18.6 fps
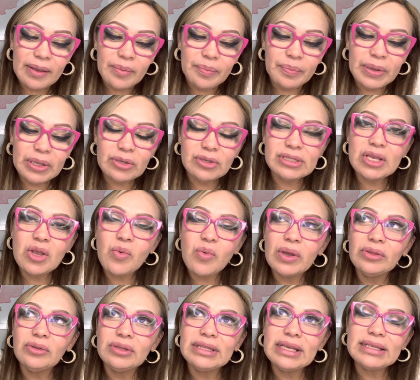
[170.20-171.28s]
Pero si
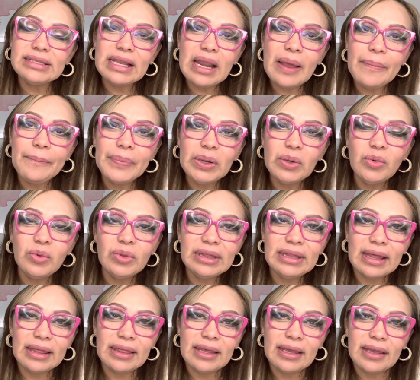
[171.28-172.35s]
cuando te haces la
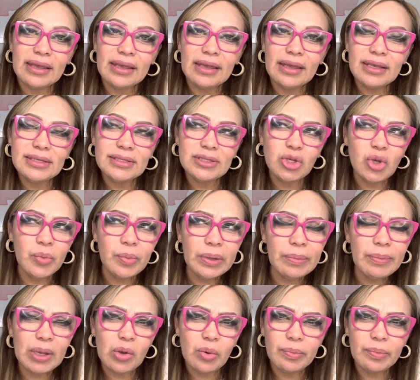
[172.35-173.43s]
pregunta de, ¿este hombre
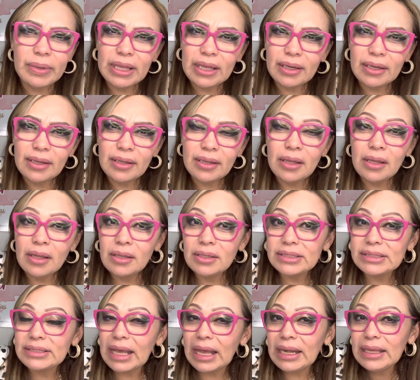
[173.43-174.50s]
me conviene?
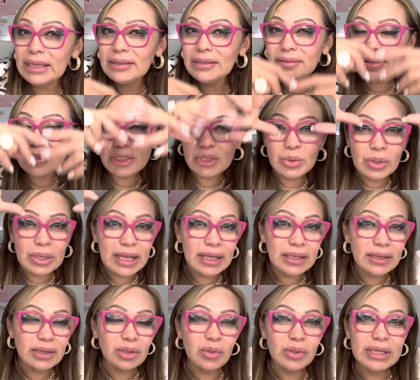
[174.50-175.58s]
salen,
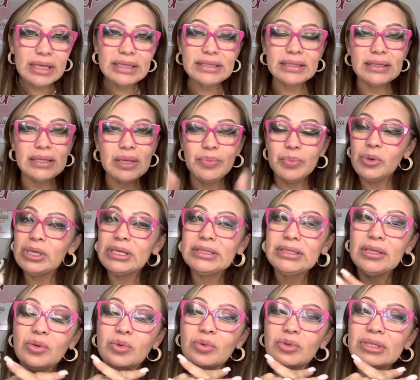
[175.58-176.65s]
surgen todos ese tipo de
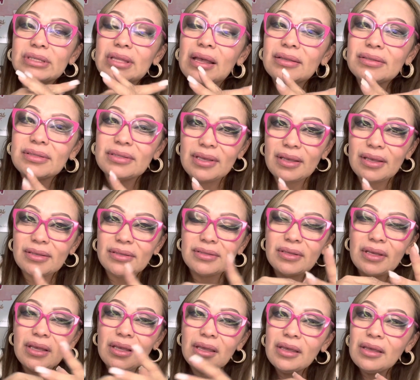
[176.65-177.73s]
circunstancias,
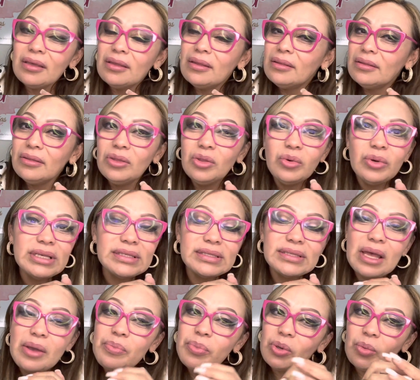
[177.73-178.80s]
no
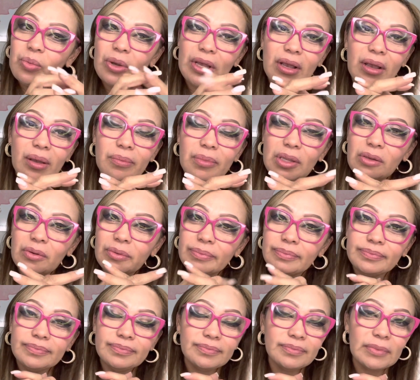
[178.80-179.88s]
estás por buen camino.
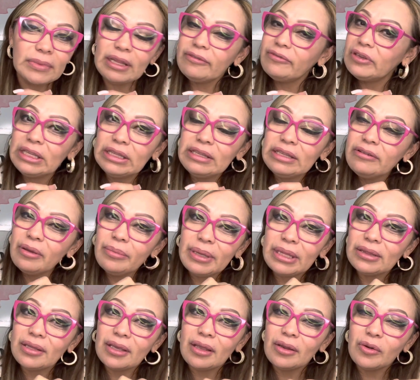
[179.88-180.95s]

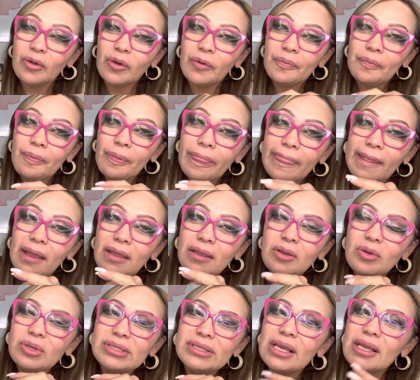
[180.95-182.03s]
Definitivamente que no. Hay
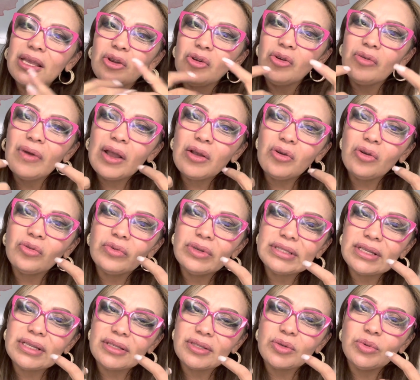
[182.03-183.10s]
cosas que no van con
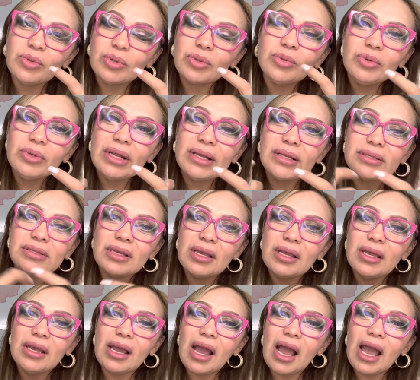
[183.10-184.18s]
nuestras culturas,
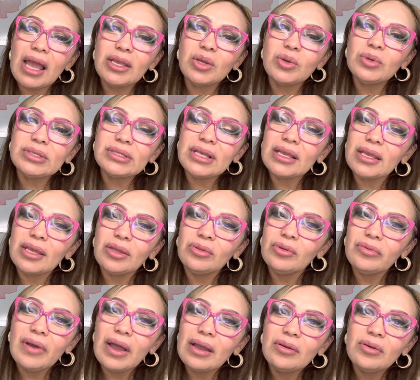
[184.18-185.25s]
hay cosas que no
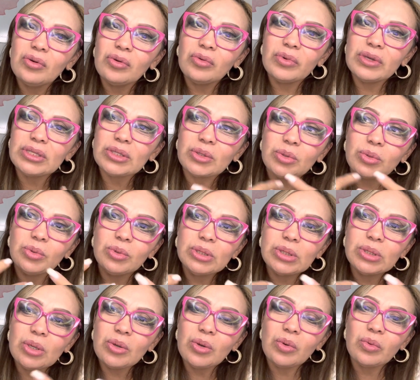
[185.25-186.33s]
van con nuestros
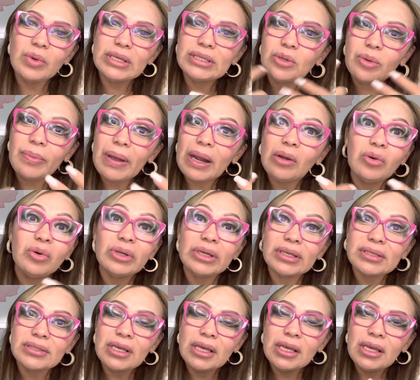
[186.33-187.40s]
gustos, con nuestros
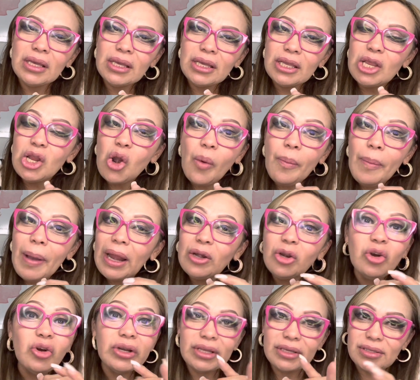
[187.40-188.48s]
valores. Y los
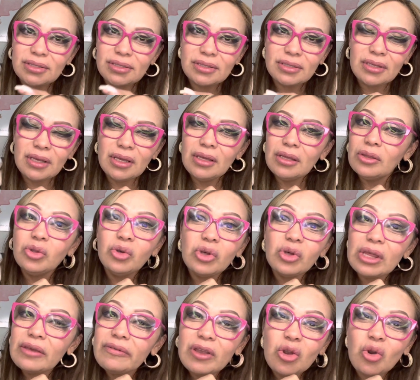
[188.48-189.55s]
valores no
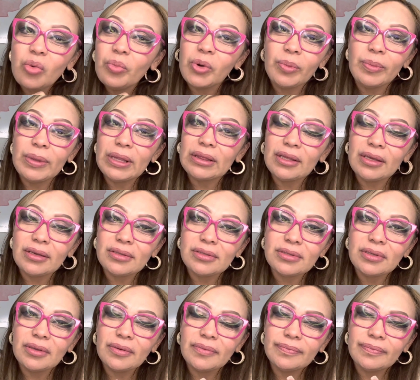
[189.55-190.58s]
deben comprometerse,